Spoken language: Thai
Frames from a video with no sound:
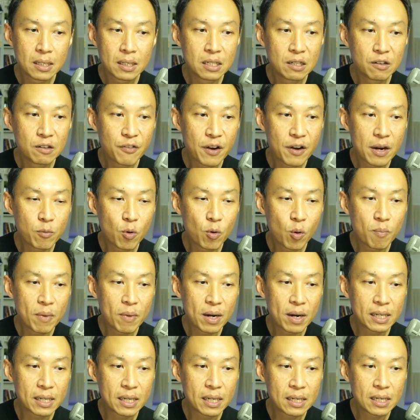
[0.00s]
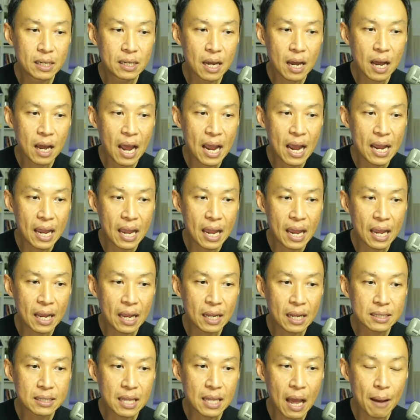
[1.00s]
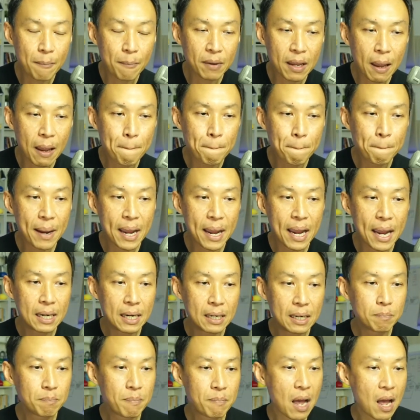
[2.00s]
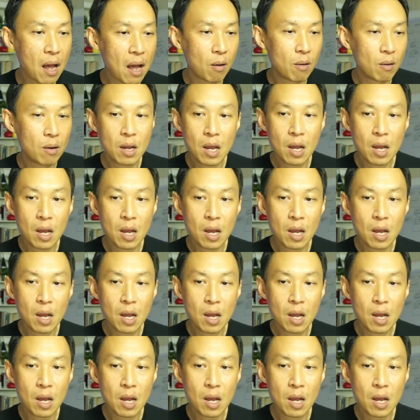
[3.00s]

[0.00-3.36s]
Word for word: คือ Facebook มันคิดให้เองตามแคมเปญหรือเปล่า